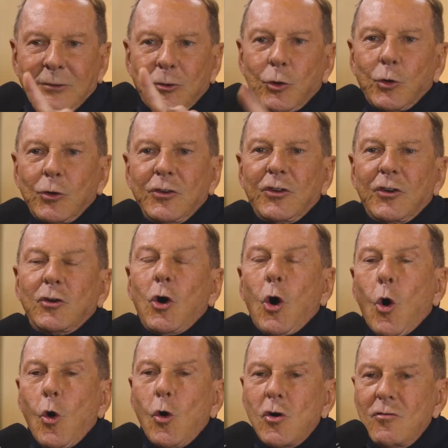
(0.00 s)
Ein kurzer
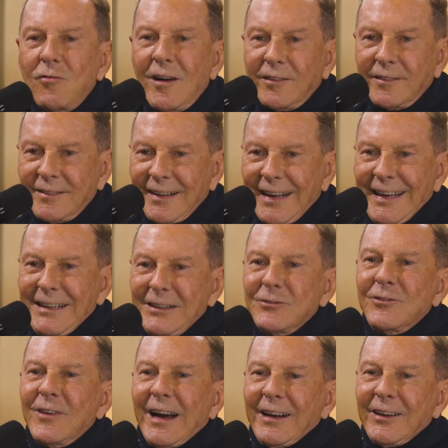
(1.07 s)

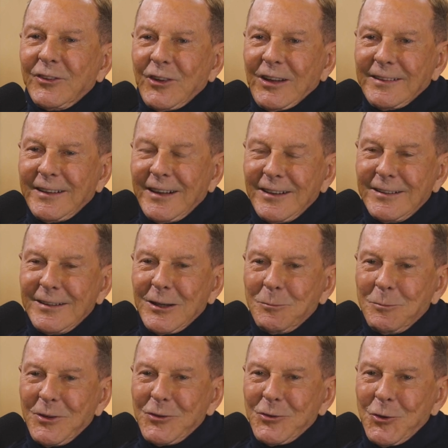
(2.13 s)
Kochwasserhinweis
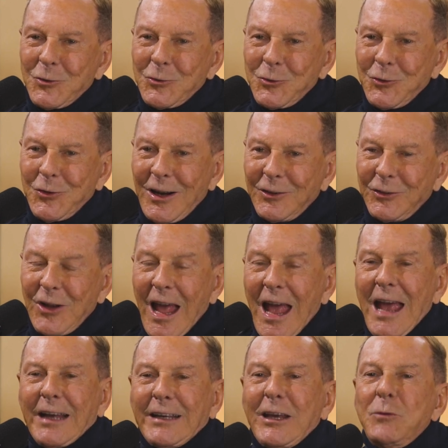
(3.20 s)
interessiert mich noch. Du sagst,
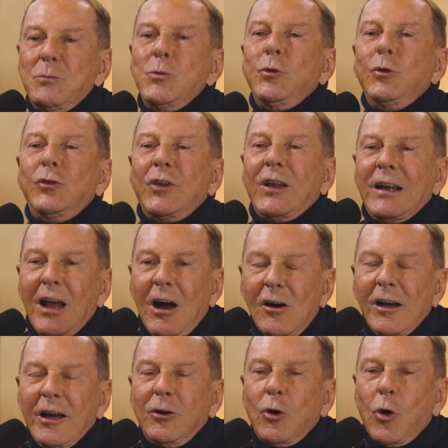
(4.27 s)
Gemüse
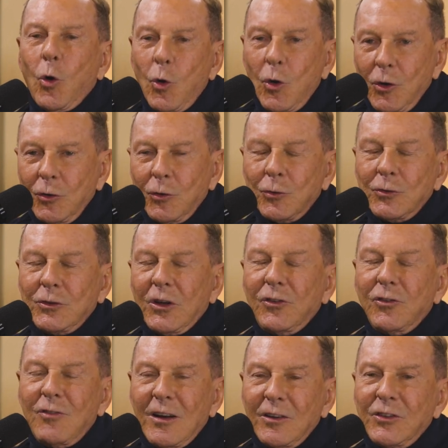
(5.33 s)
lange kochen und
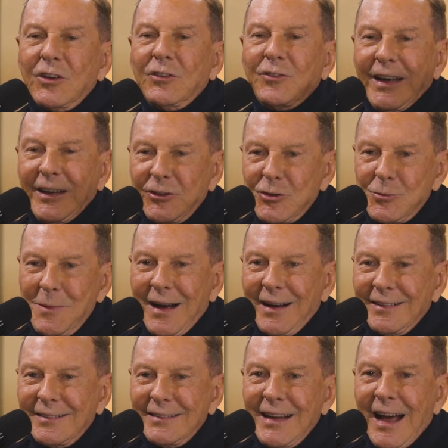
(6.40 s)
das Wasser
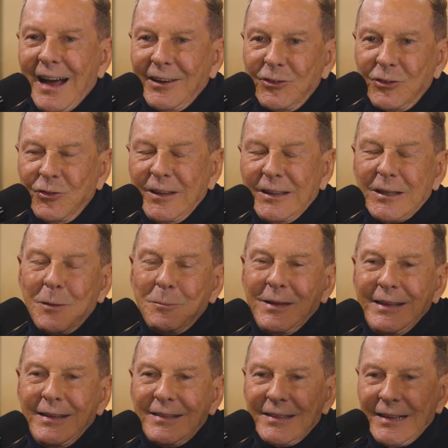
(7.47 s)
wegschmeißen heißt
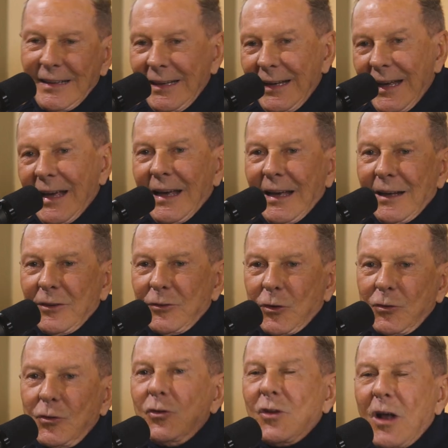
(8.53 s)
Vitamin C
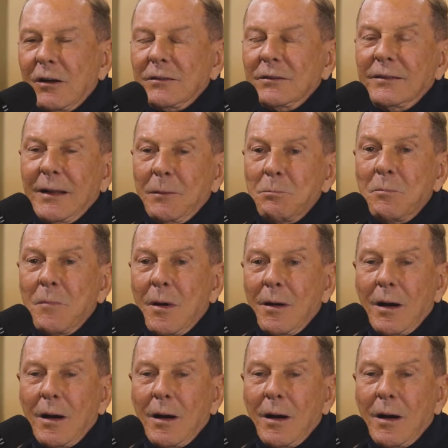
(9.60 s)
sozusagen dem